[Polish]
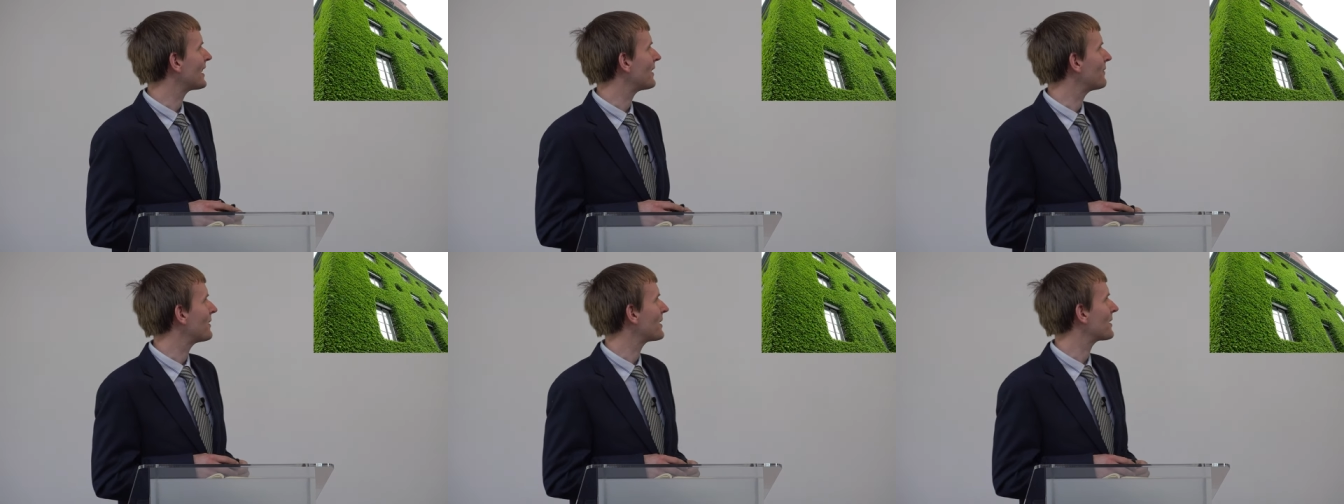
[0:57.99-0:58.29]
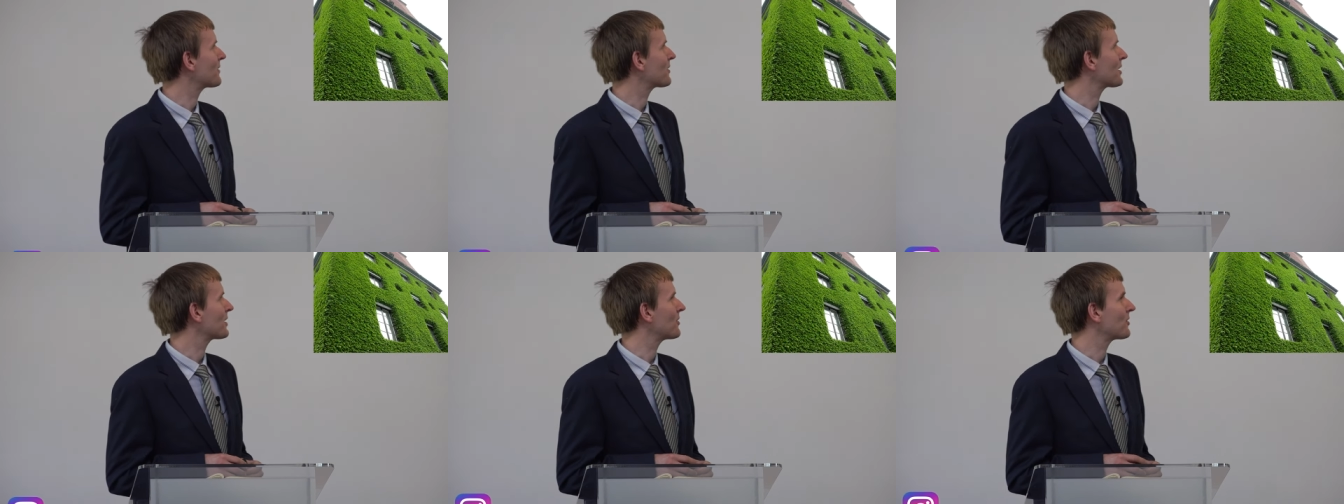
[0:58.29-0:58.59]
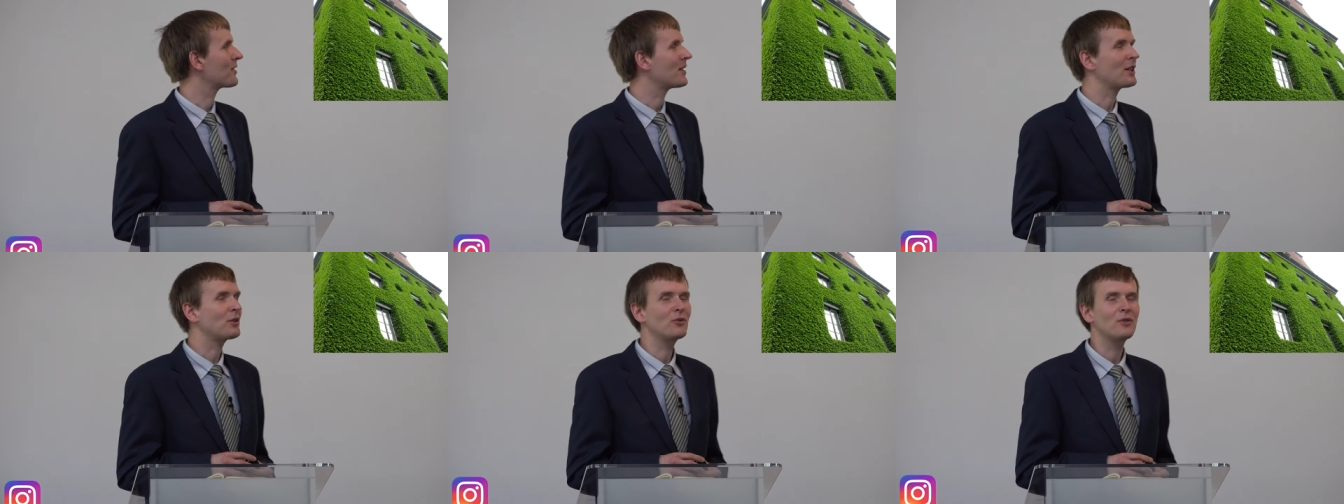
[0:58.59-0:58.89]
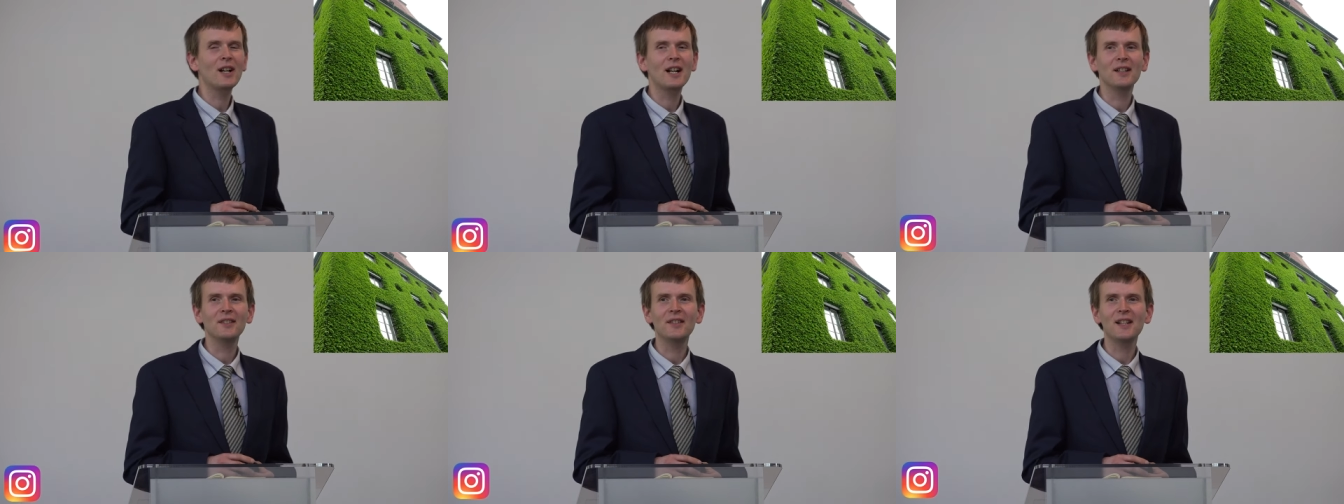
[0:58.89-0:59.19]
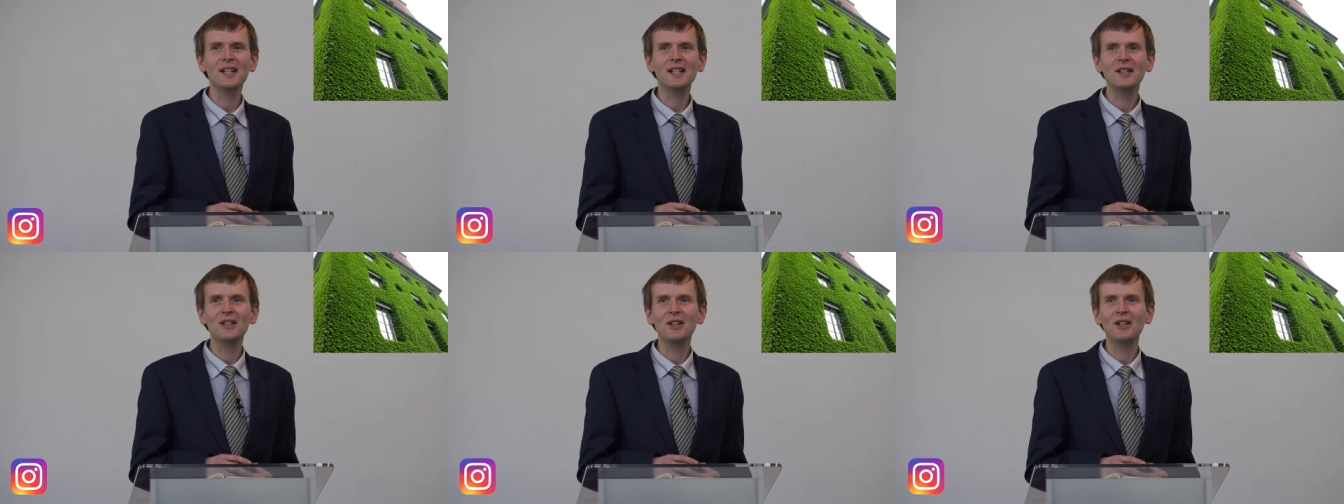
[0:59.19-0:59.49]
a więc czegoś
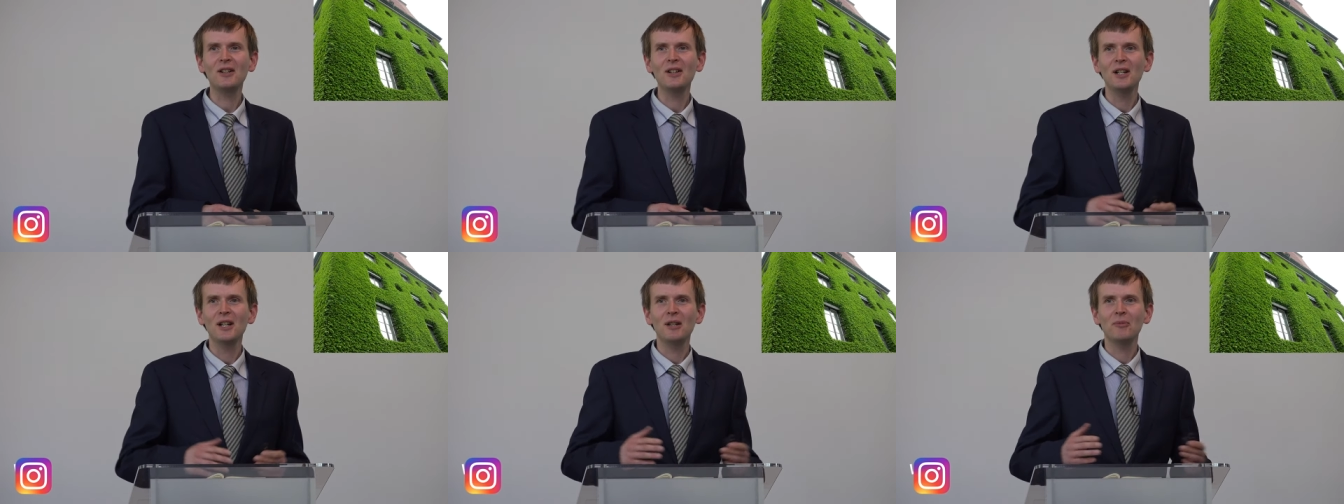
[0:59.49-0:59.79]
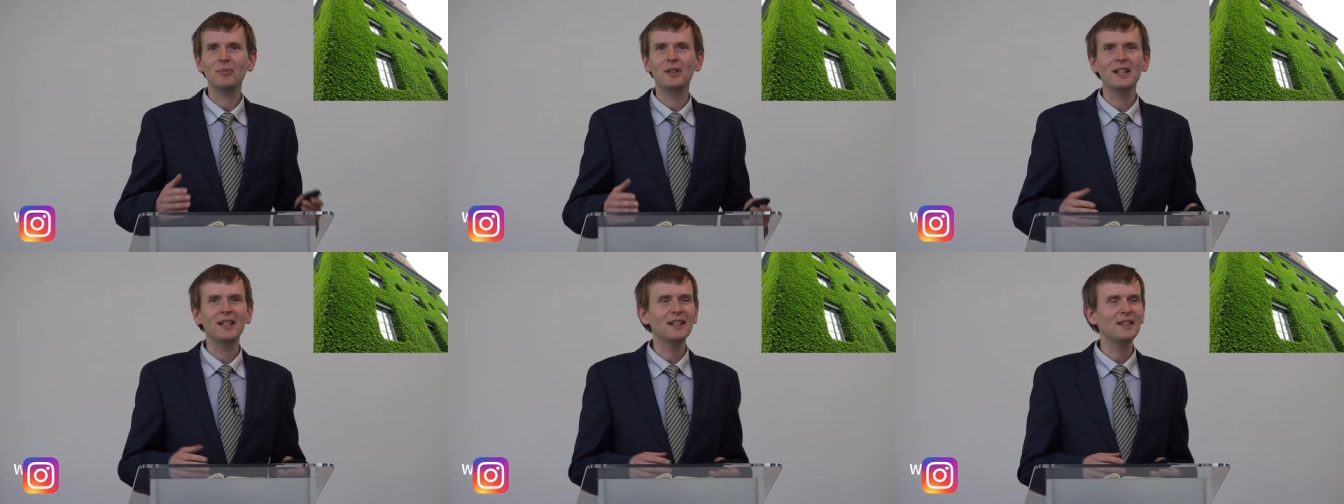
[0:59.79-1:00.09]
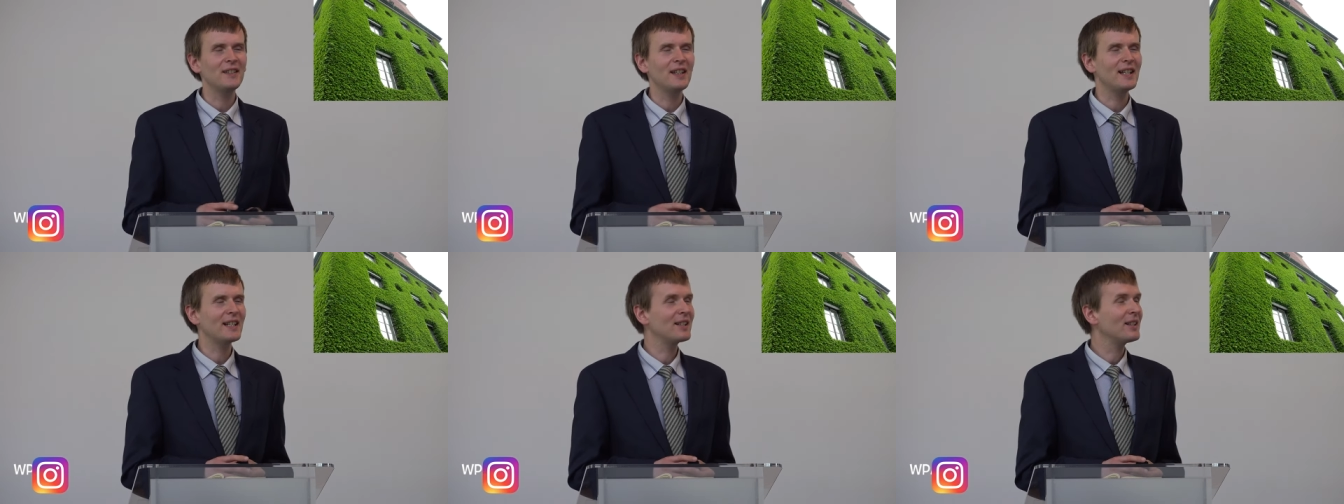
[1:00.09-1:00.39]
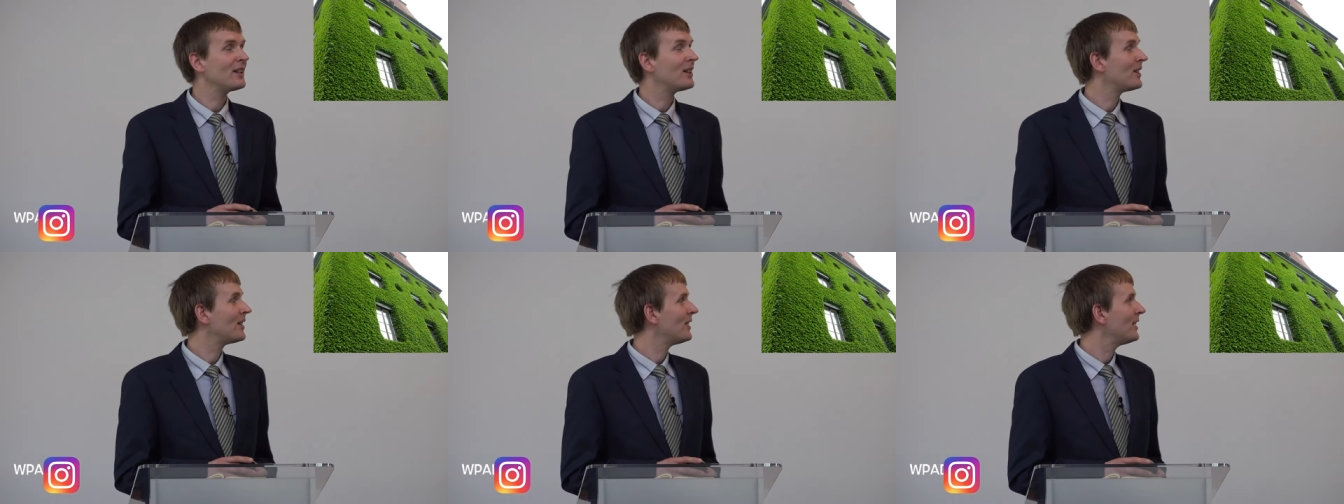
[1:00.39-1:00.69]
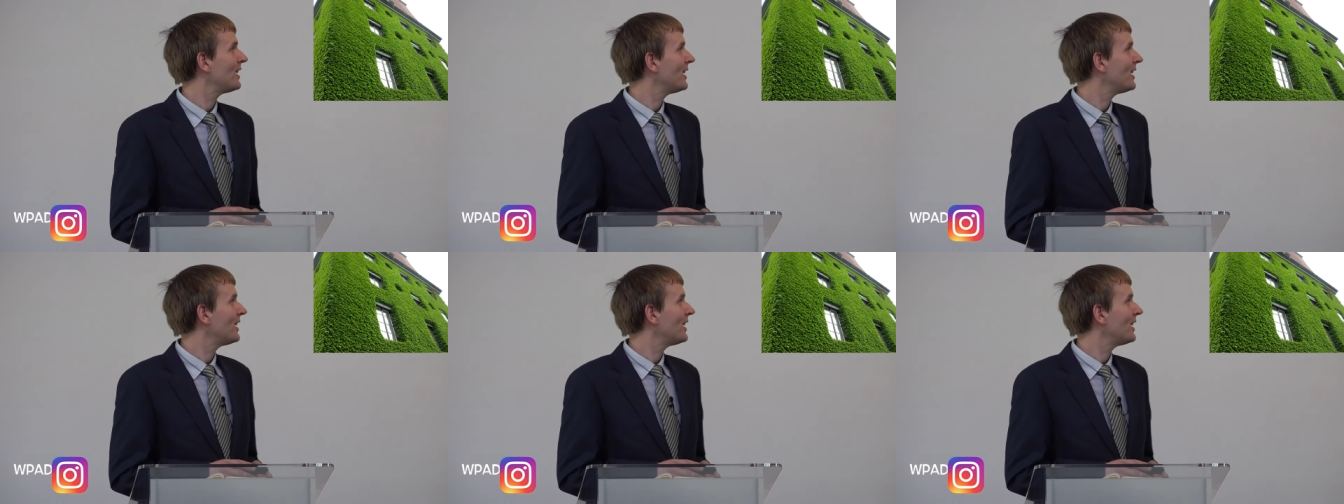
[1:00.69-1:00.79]
naturalnego, pięknego.